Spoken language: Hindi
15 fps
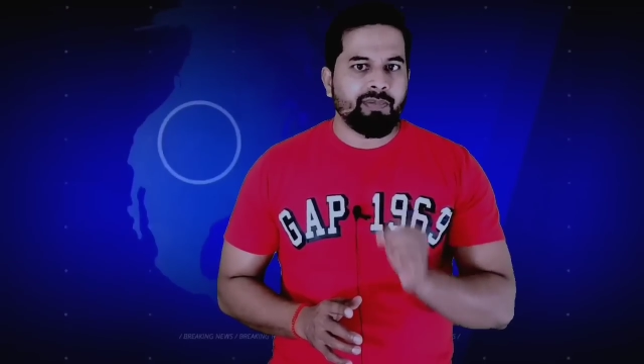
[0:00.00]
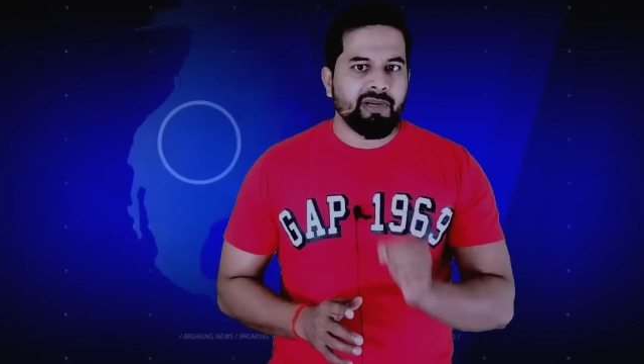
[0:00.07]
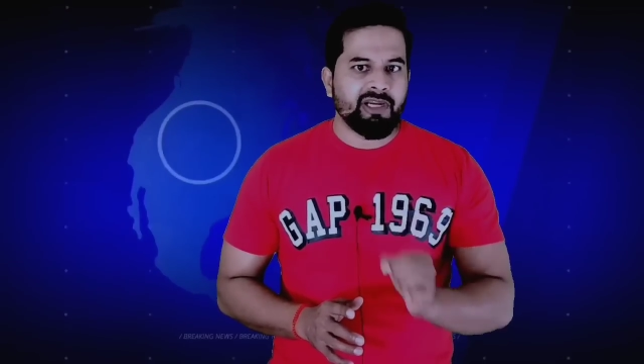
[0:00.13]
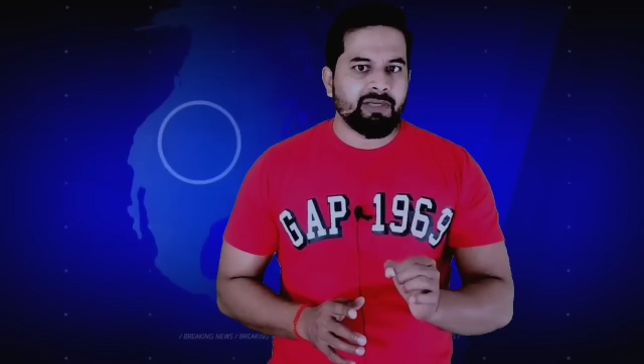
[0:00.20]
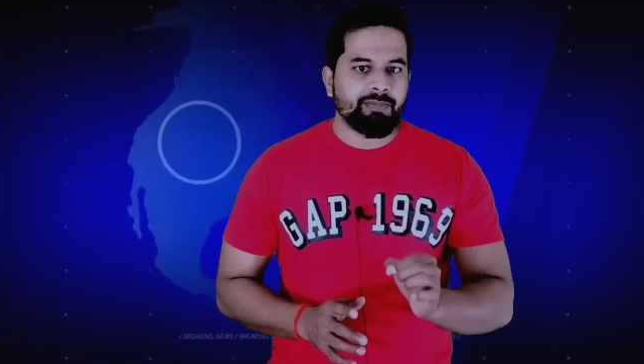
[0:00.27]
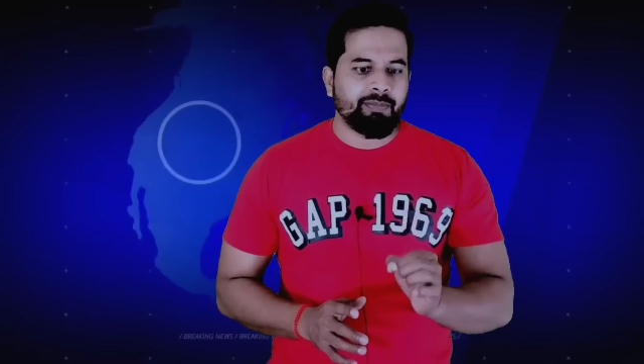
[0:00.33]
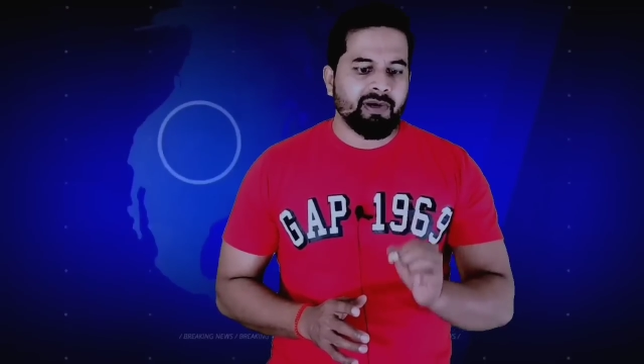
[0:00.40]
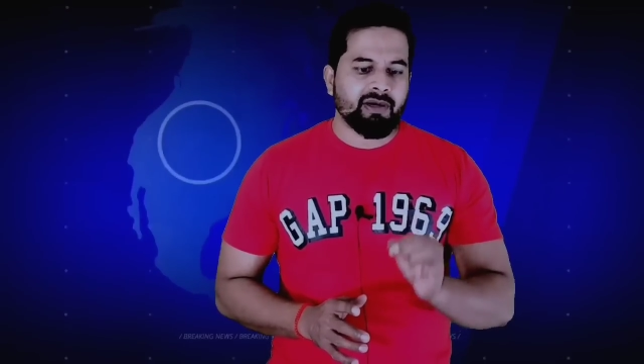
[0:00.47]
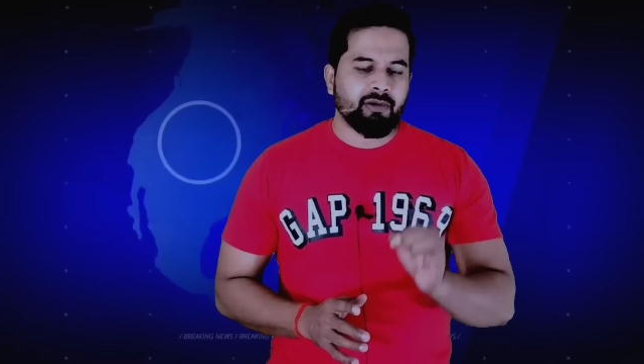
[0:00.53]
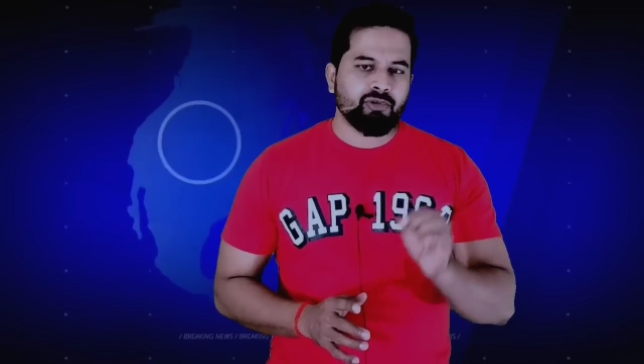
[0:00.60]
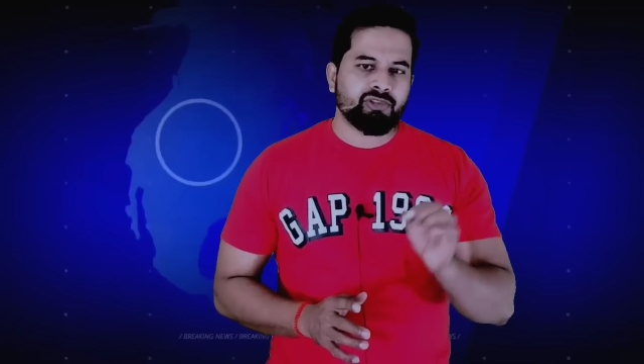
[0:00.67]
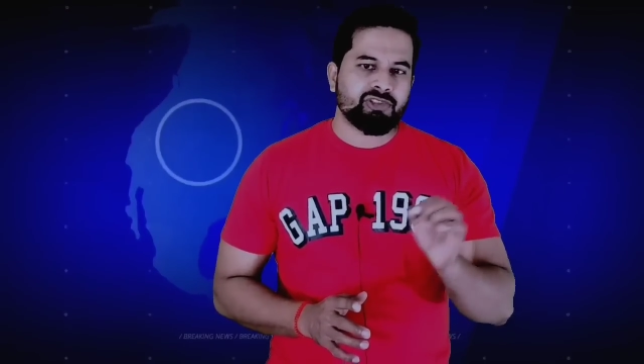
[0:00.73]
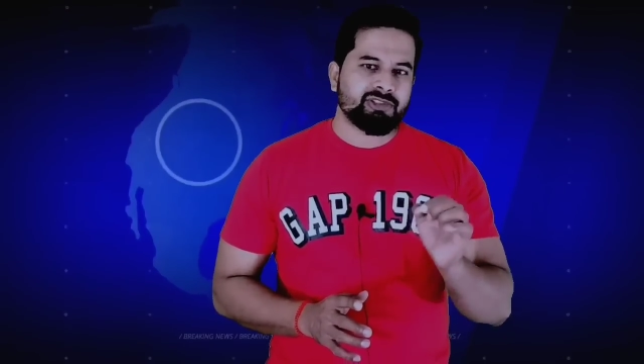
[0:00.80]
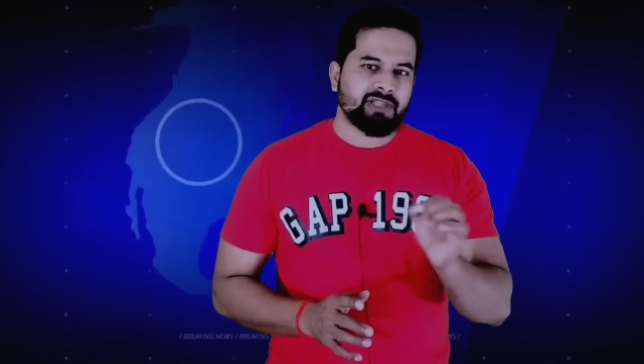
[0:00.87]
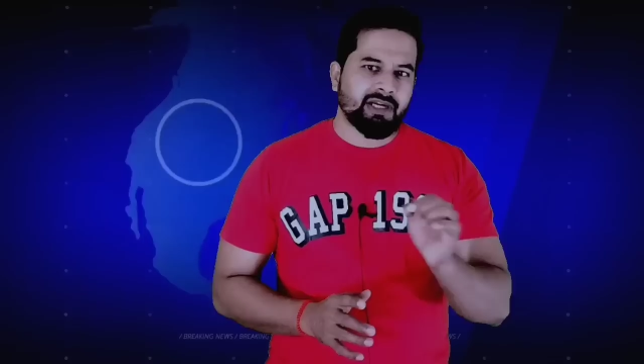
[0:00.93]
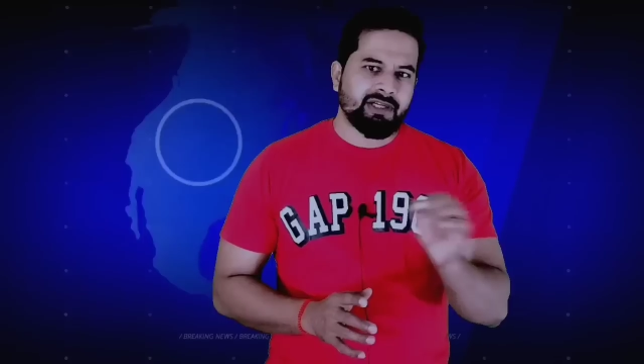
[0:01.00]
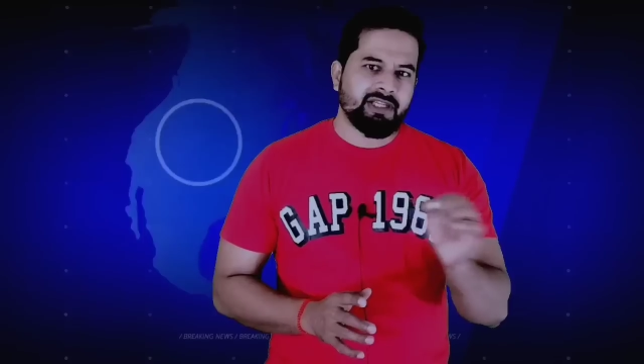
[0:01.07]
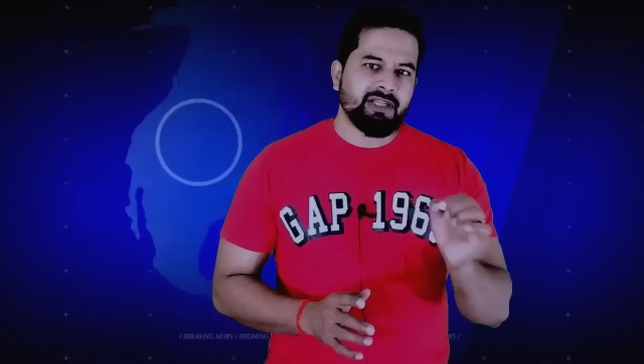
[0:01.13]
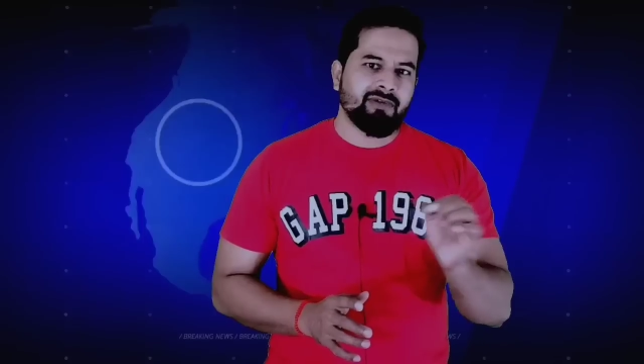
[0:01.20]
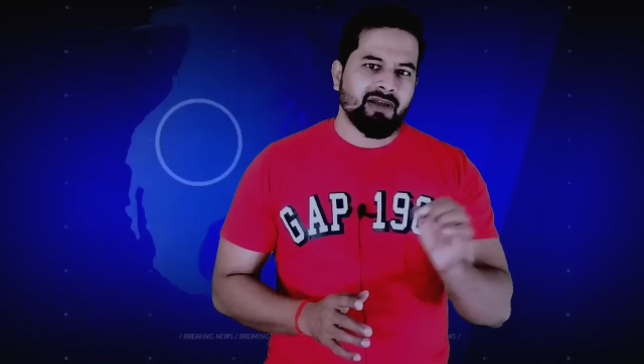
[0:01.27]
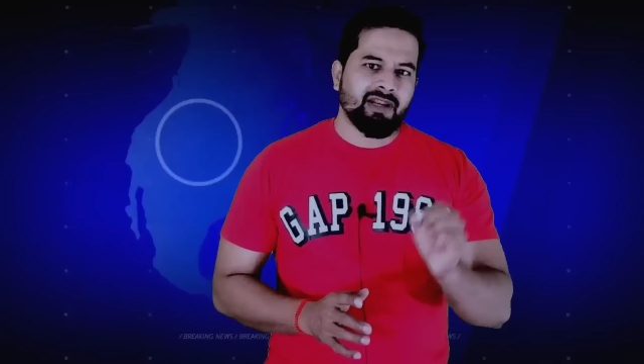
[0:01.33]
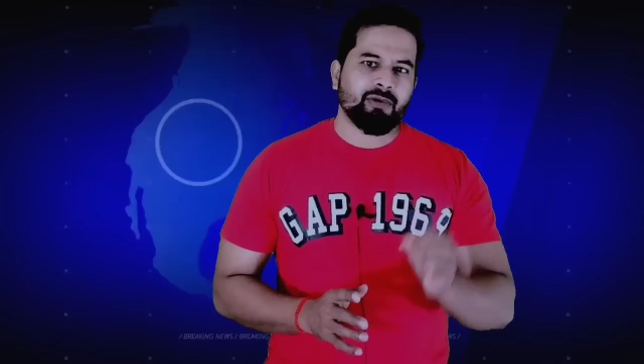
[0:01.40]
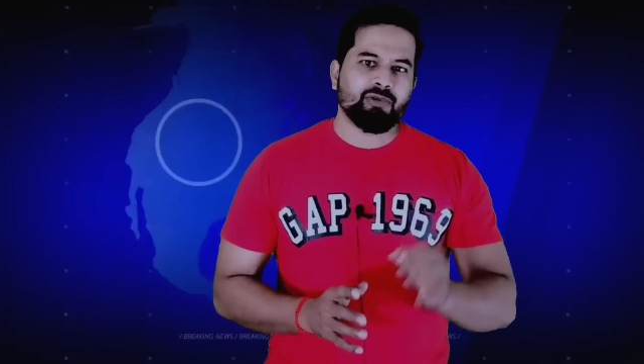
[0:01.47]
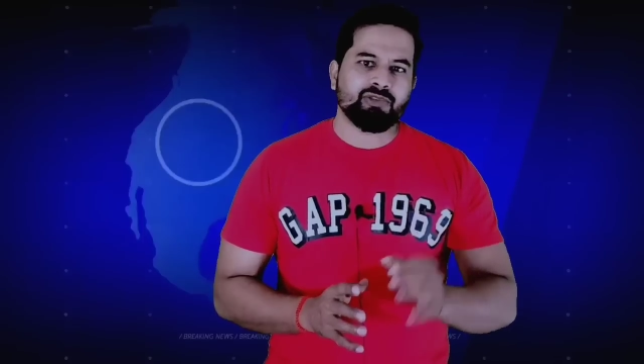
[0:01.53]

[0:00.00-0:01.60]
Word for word: पीठ पर कुछ टट्टी वाला